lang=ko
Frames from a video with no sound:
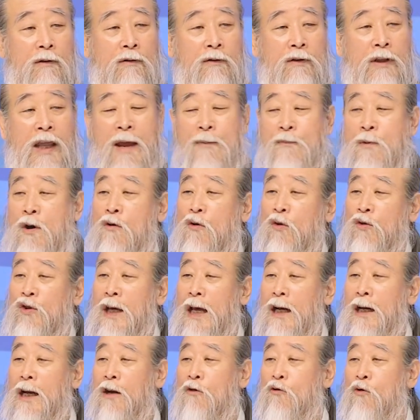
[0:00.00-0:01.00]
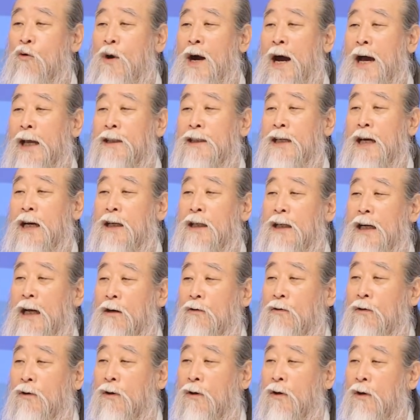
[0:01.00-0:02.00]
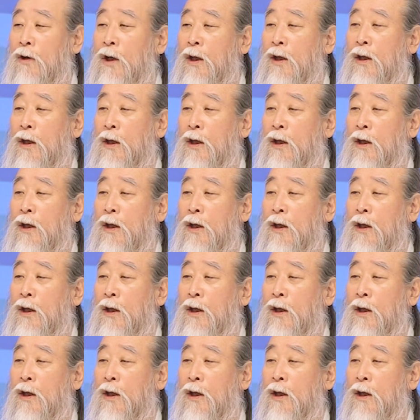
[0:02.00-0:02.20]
내먹고 살라고 환장을 하고